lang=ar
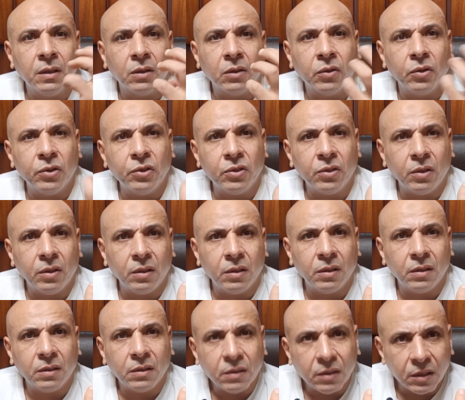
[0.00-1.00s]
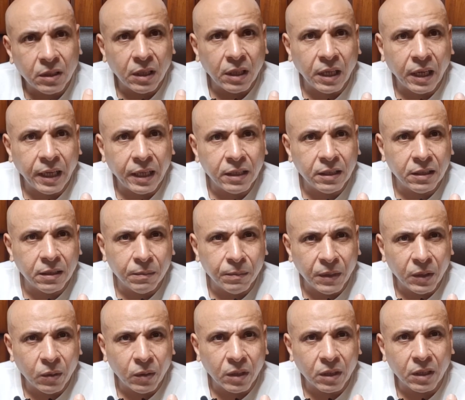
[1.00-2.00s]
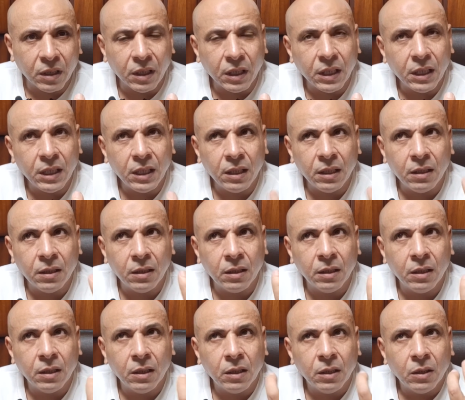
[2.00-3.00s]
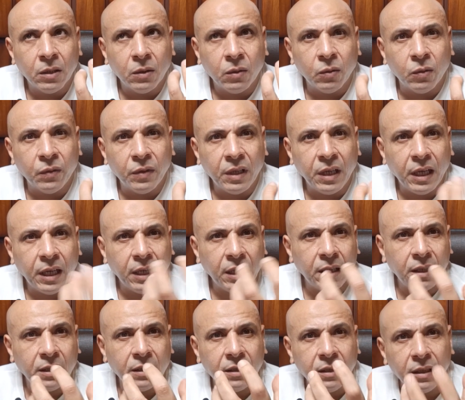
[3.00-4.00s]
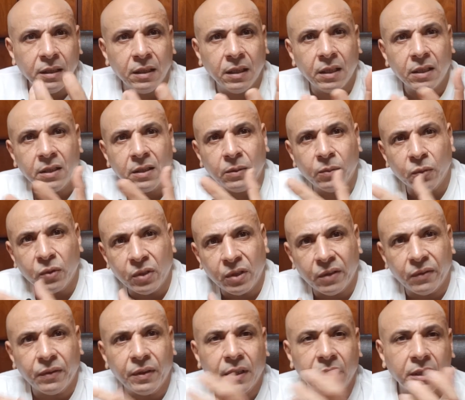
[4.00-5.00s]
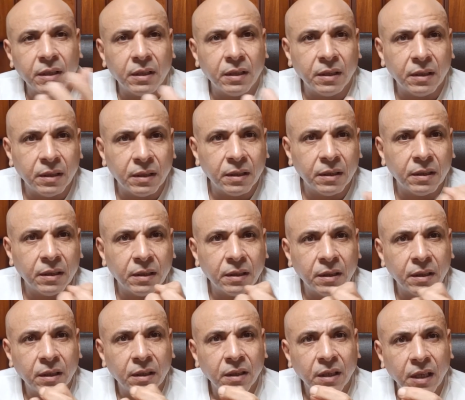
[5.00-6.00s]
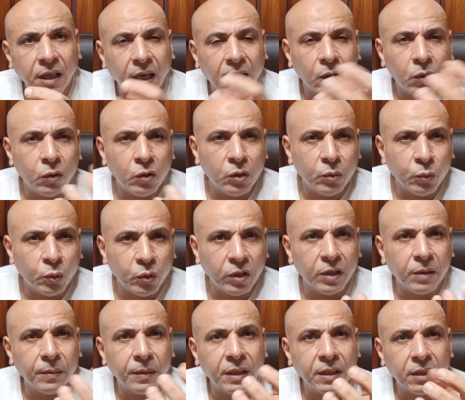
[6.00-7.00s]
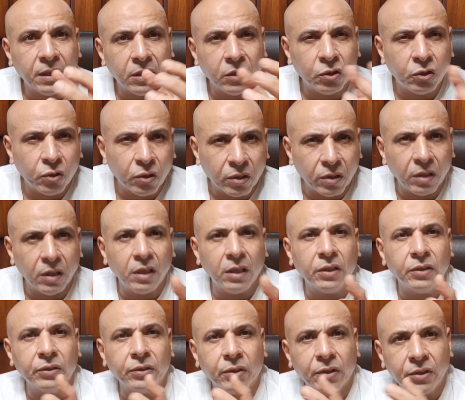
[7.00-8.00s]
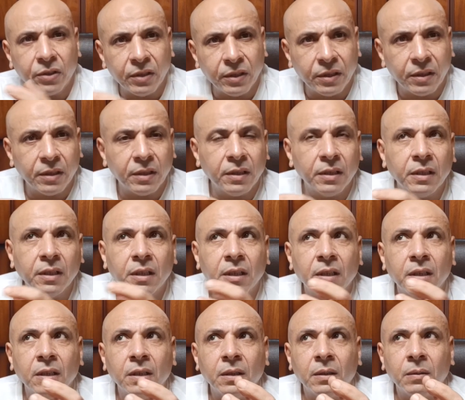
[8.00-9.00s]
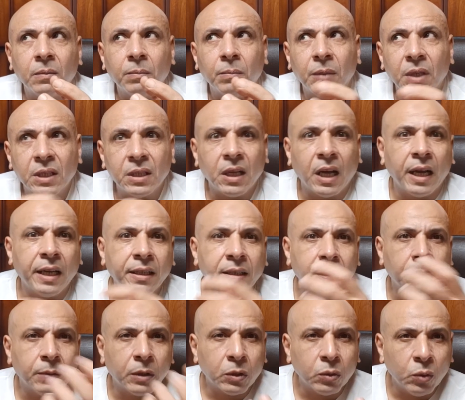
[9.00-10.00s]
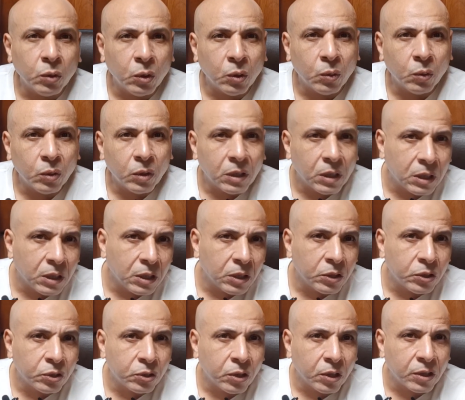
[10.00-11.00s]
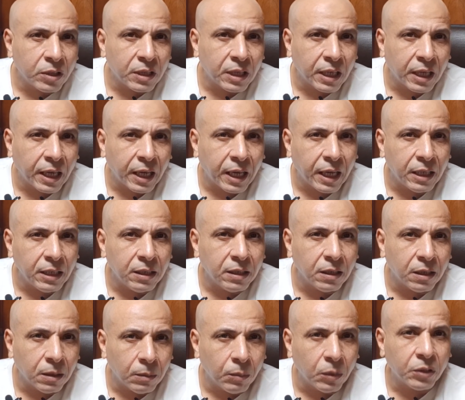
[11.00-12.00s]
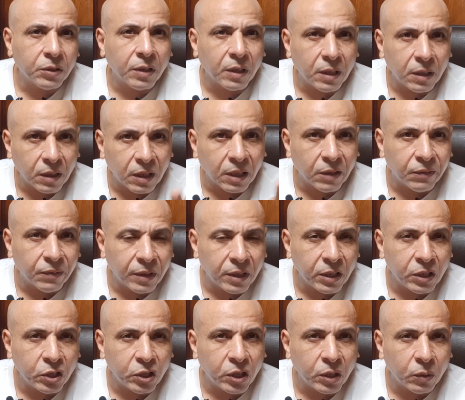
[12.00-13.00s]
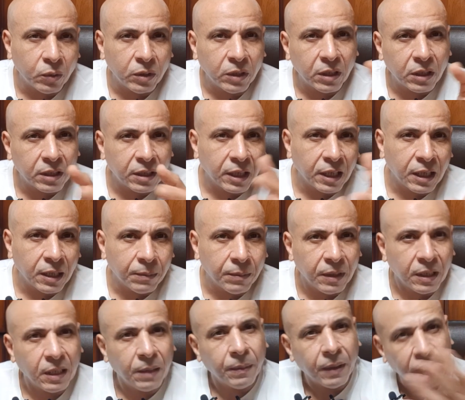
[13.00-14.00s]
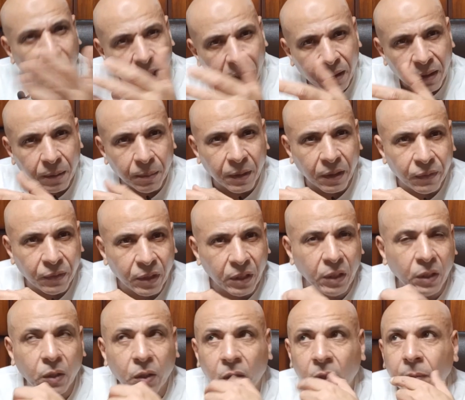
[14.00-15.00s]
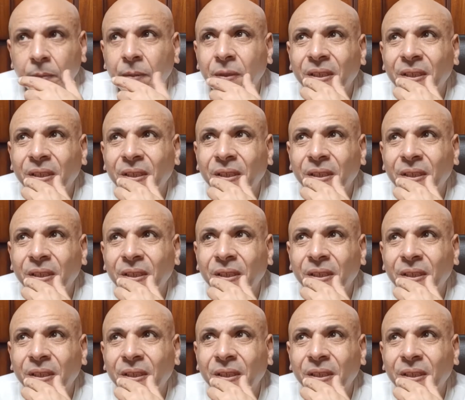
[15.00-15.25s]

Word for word: قصة إلى حد ما واقعية وفي الآخر يديك درس مستفاد جعلوني مجرما الشر لا ينتصر بس حتى برضو لو الشخص الخير البطل اللي كان فريد شوقي ارتكب جريمة لا يبقى في عقاب